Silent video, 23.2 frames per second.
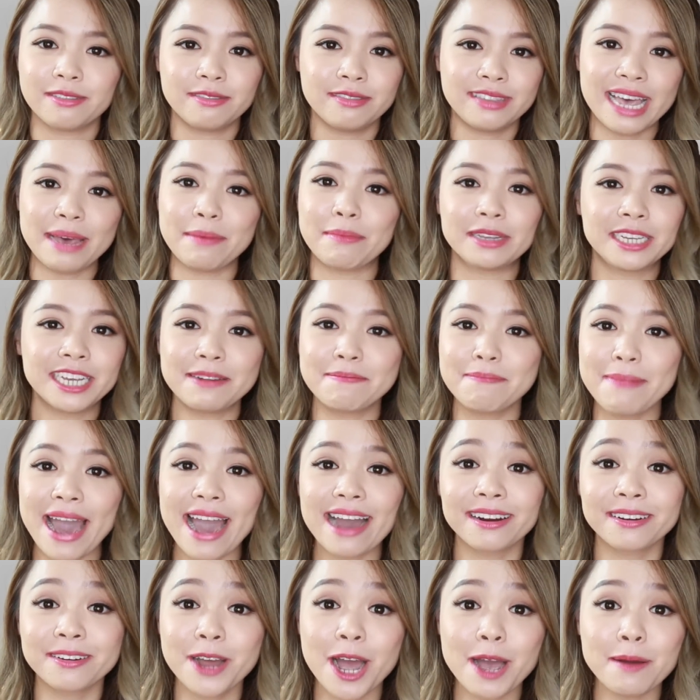xem ở trên
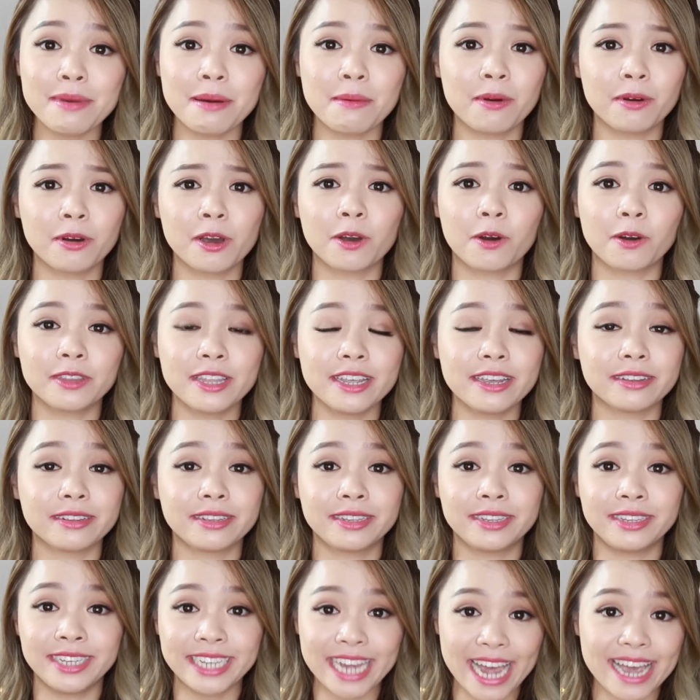mạng nữa mà mọi người có thể
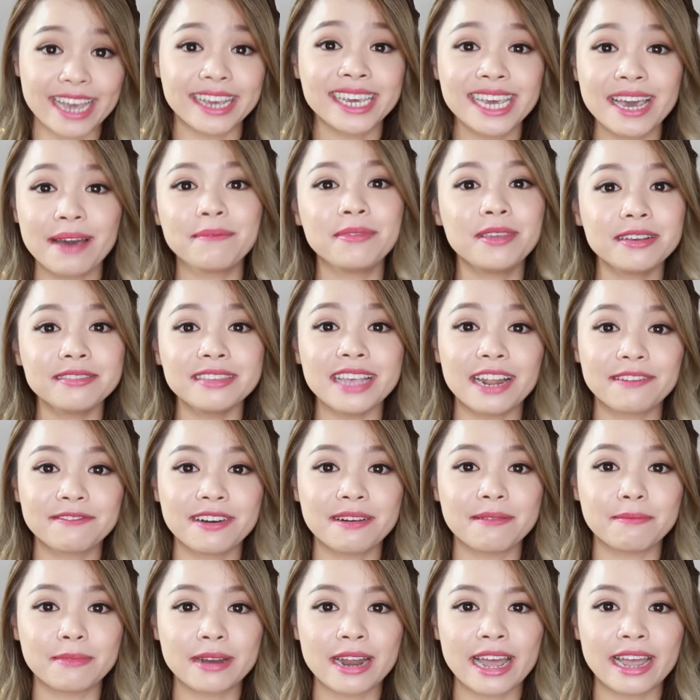trải nghiệm những sản
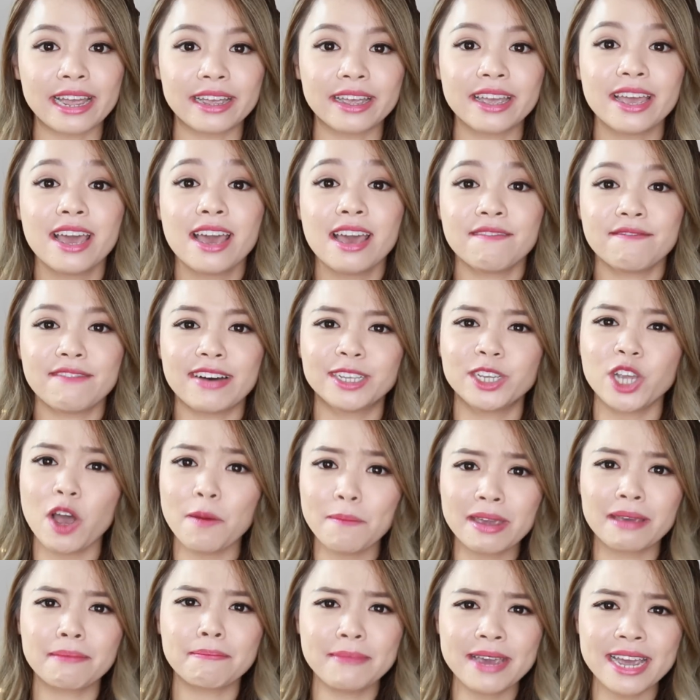phẩm này và cho
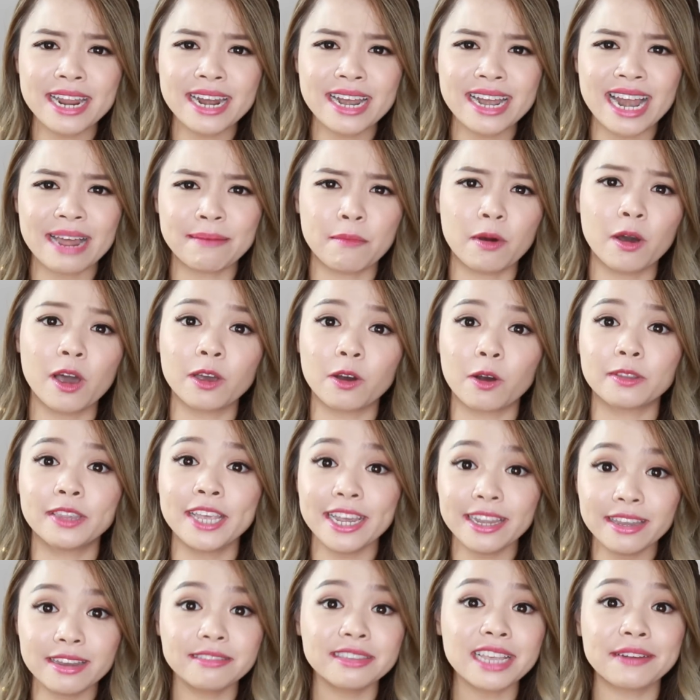mình biết là mọi người có
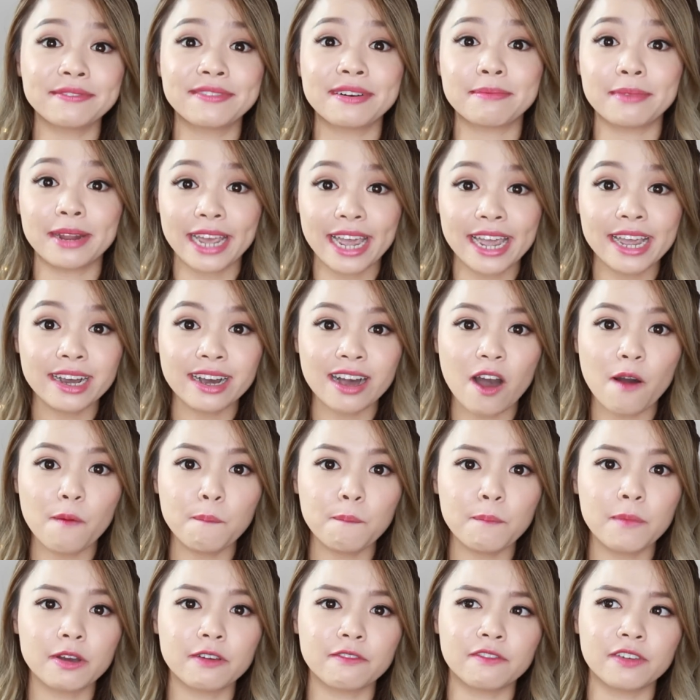thích những sản phẩm này hay
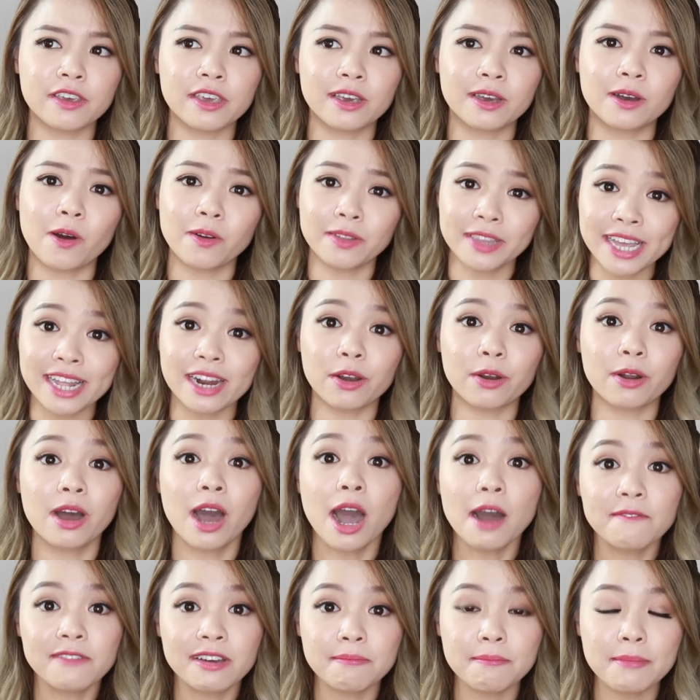không bởi vì có thể là nó
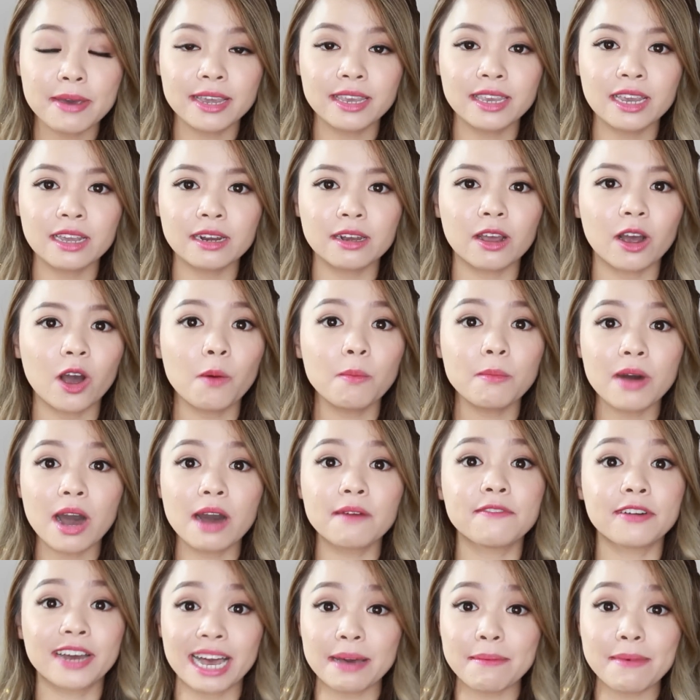hợp với mình nhưng nó không
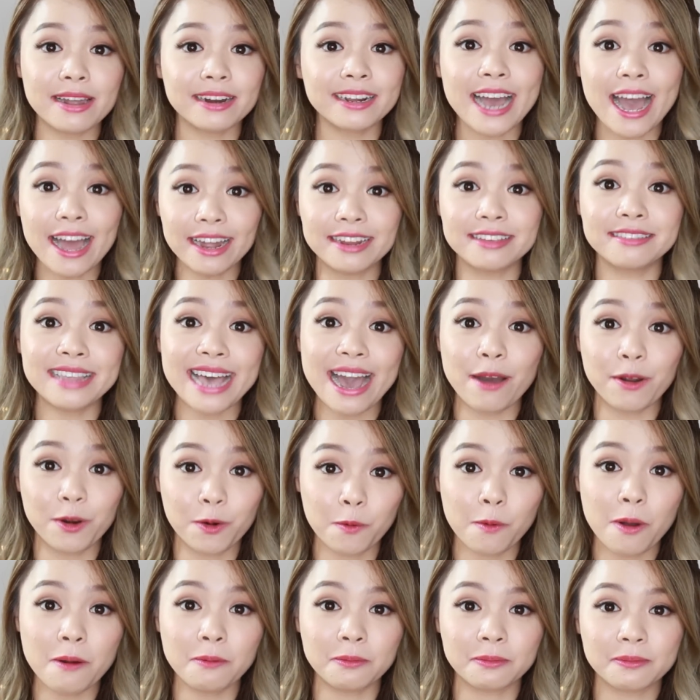hợp với các bạn khác thì sao
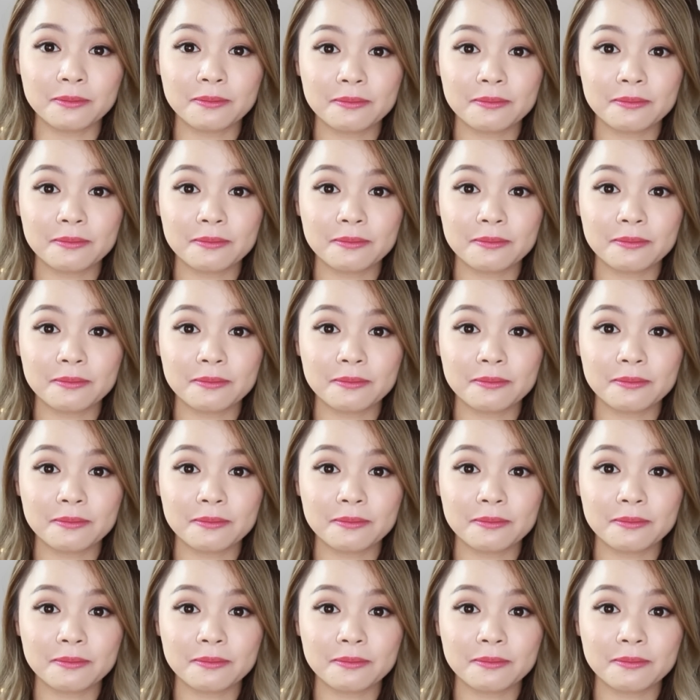đúng không?